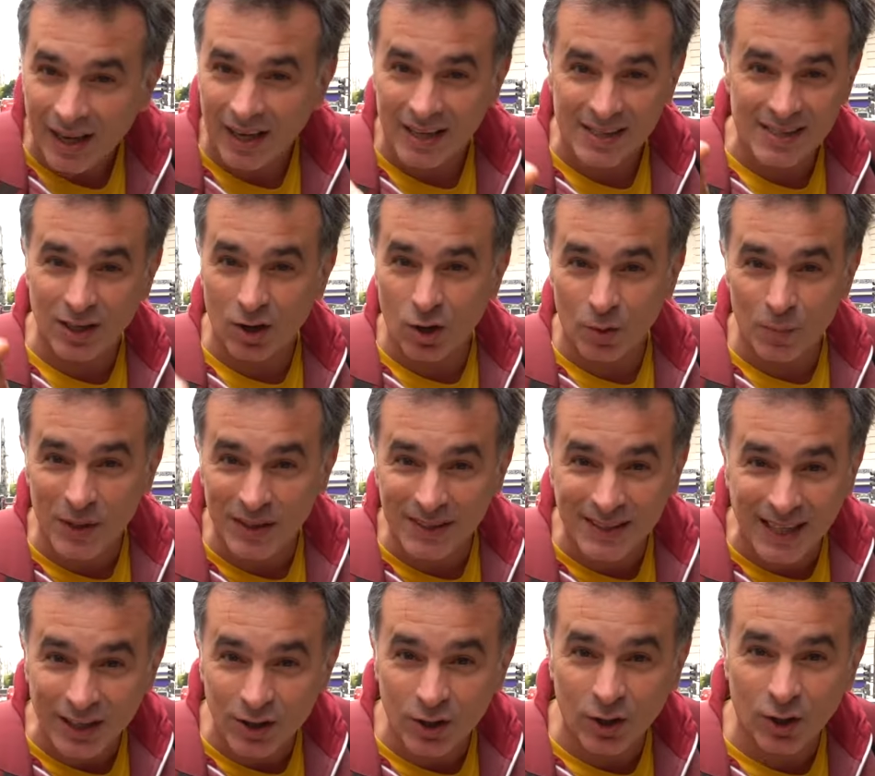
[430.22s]
ese
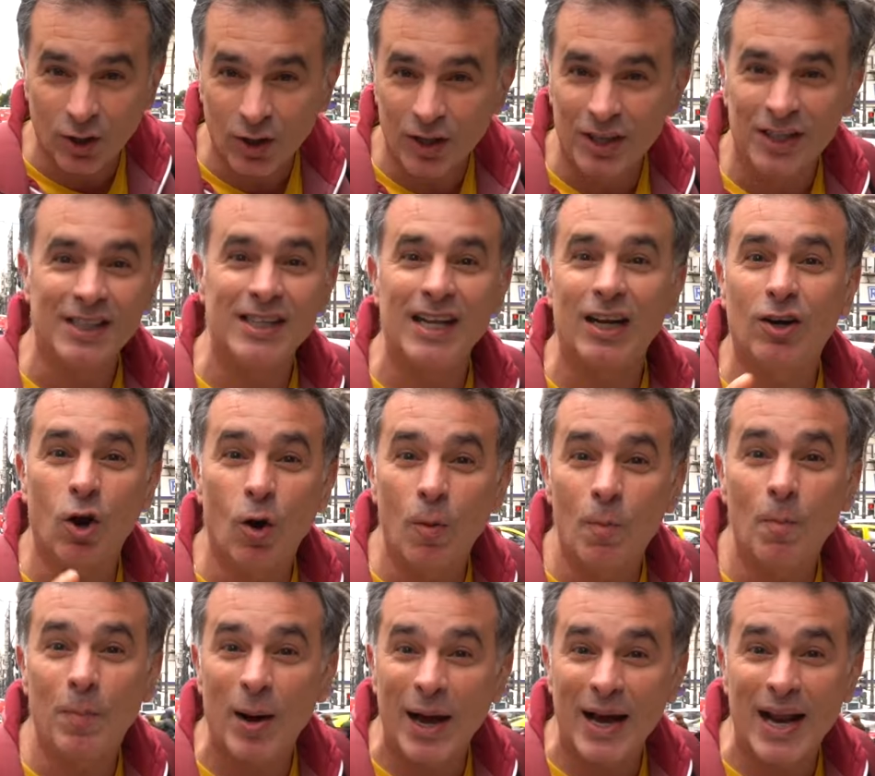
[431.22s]
comentario y
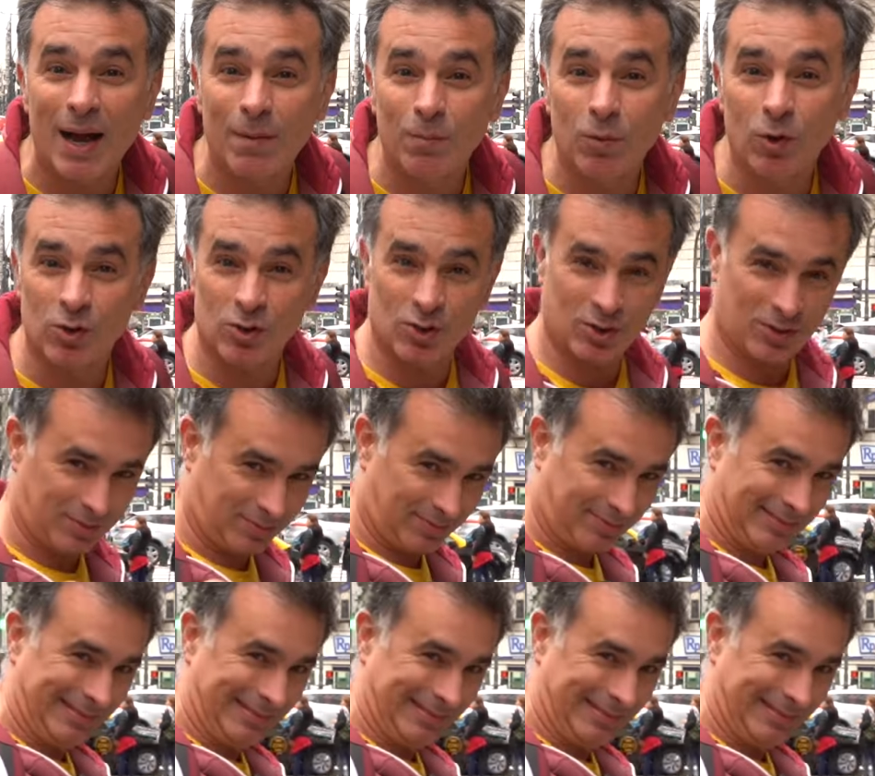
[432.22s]
comparamos.